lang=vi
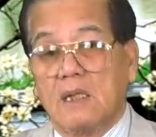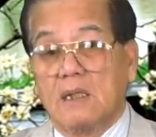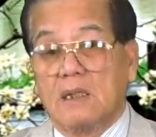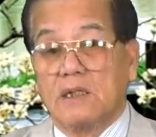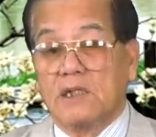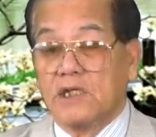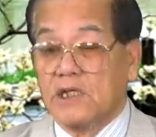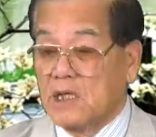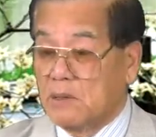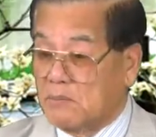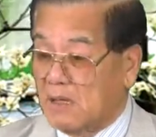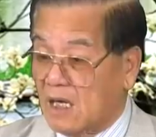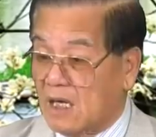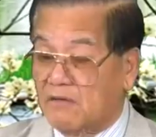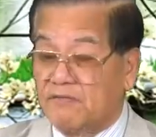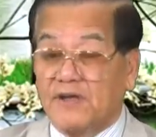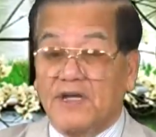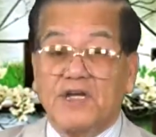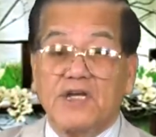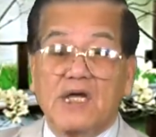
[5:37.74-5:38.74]
Nhưng mà là
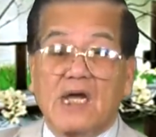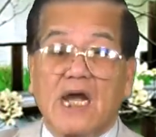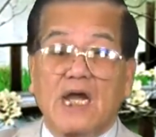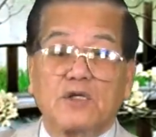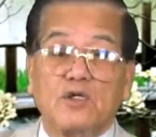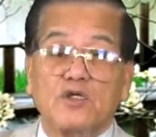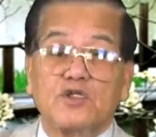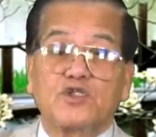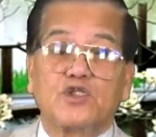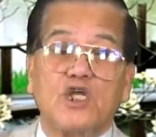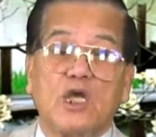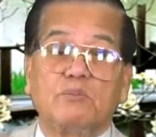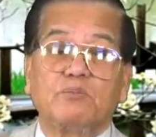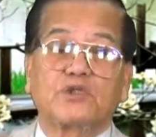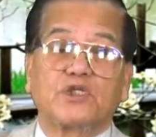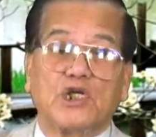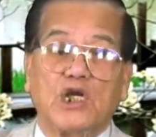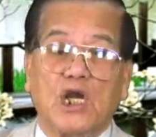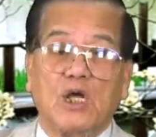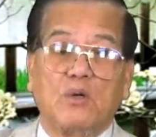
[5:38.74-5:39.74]
vì nước Anh nó chiếm
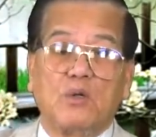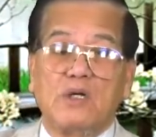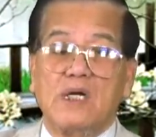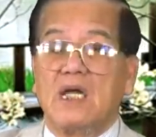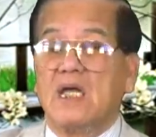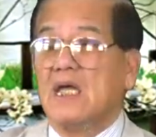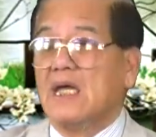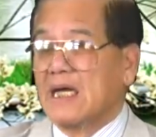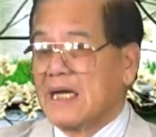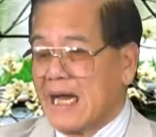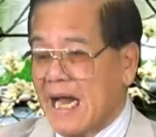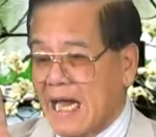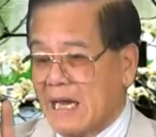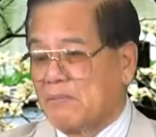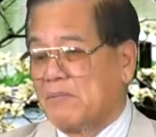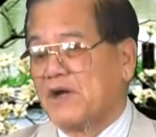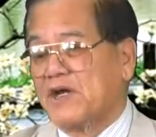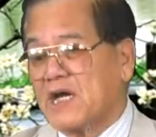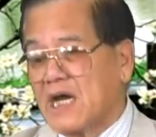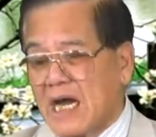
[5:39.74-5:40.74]
từ lâu, ngày
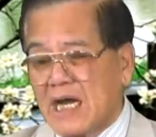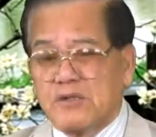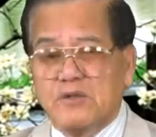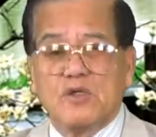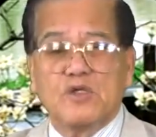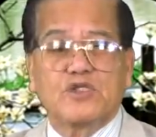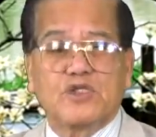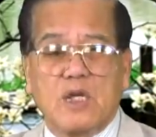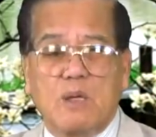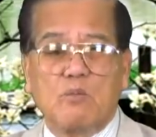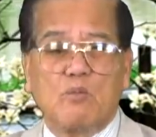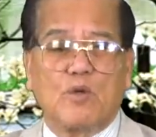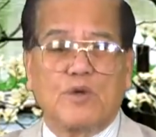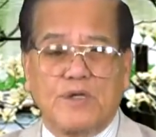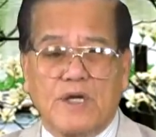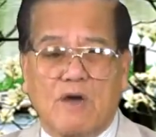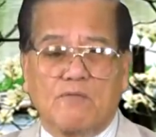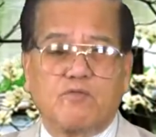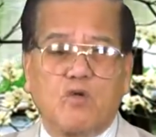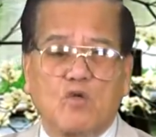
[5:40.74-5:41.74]
mà nước Anh nó chiếm quần
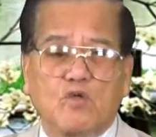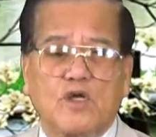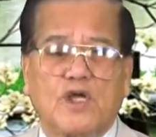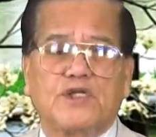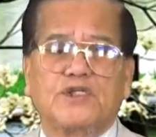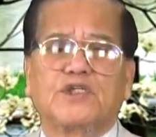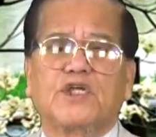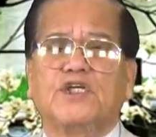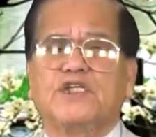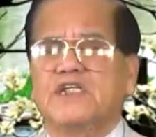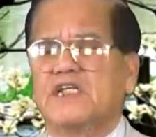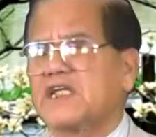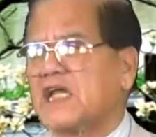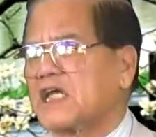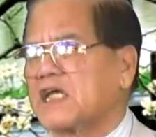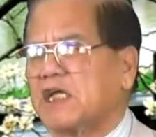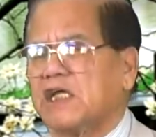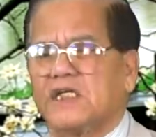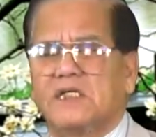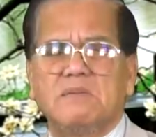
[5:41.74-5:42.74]
đảo Falkland từ những thế
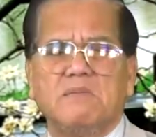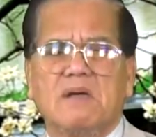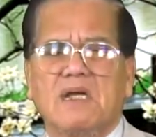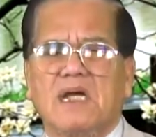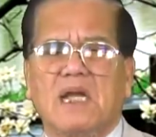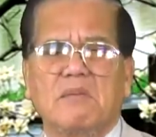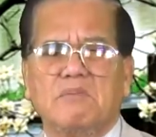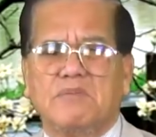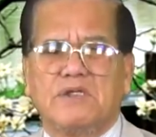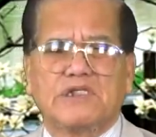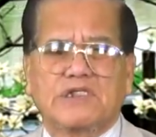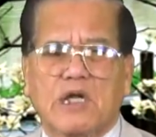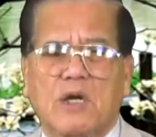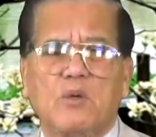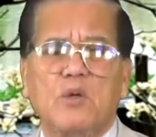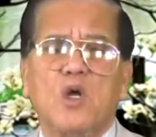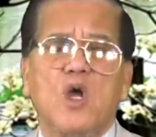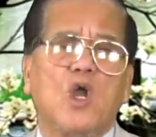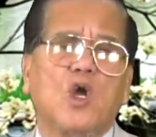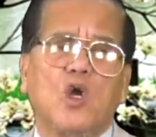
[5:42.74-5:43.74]
kỷ thứ 15, 16,
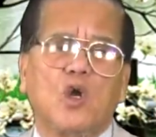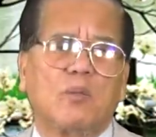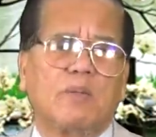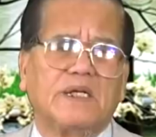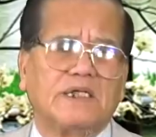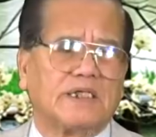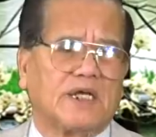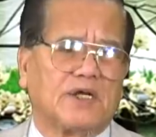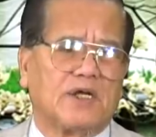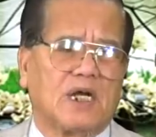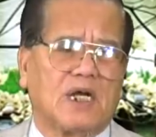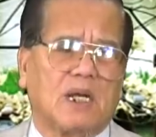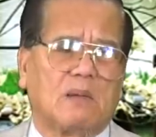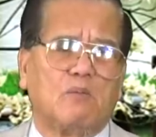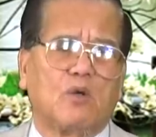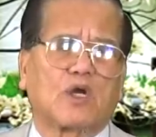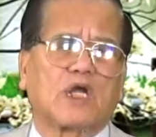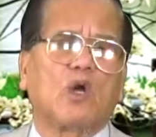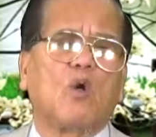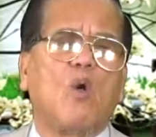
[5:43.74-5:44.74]
lúc bây giờ nó là
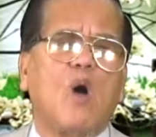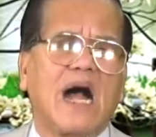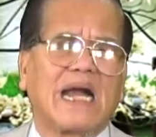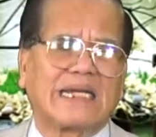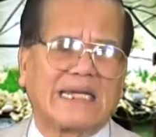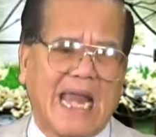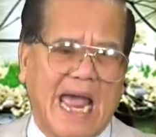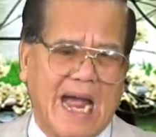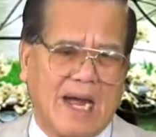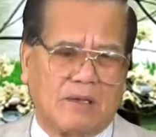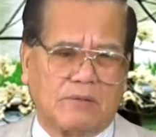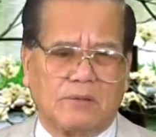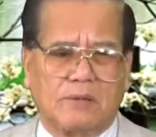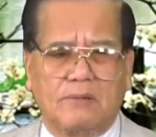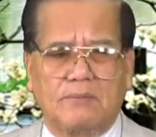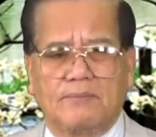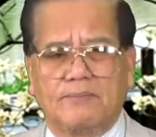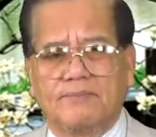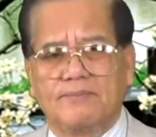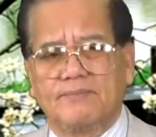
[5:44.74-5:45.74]
một cái hoang đảo.
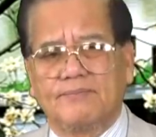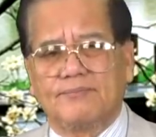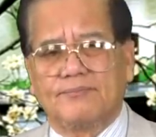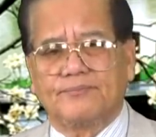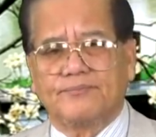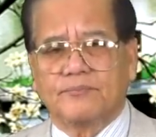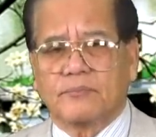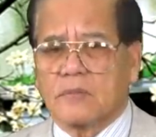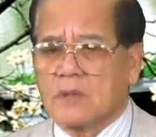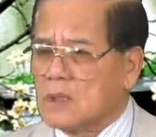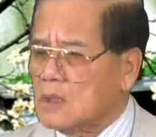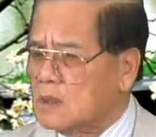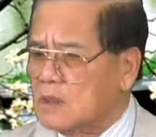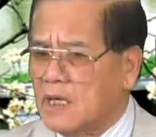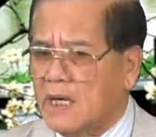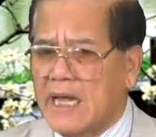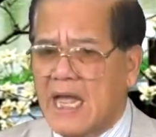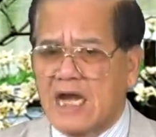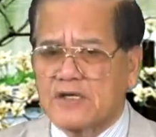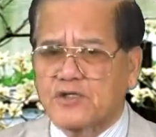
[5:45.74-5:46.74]

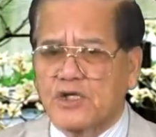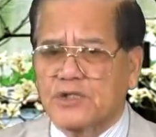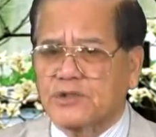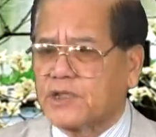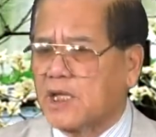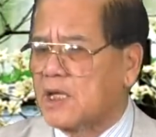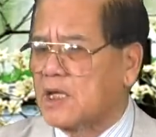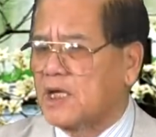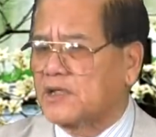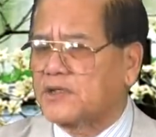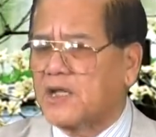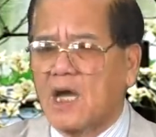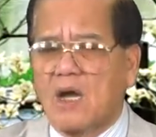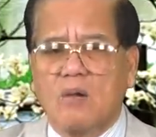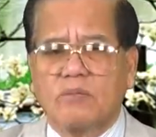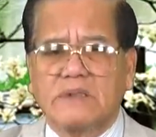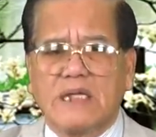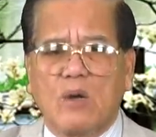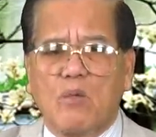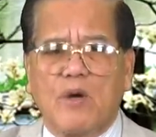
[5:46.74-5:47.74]
Người Argentina người ta
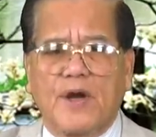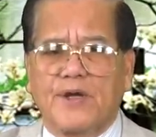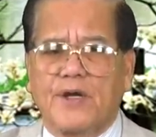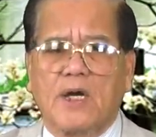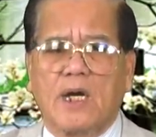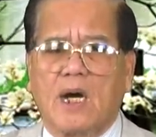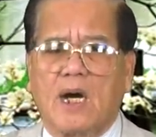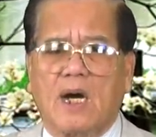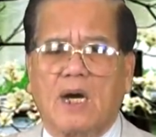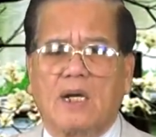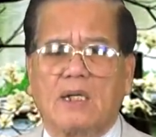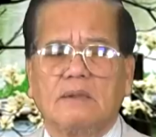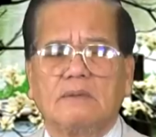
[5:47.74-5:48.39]
không ra ngoài đó ở.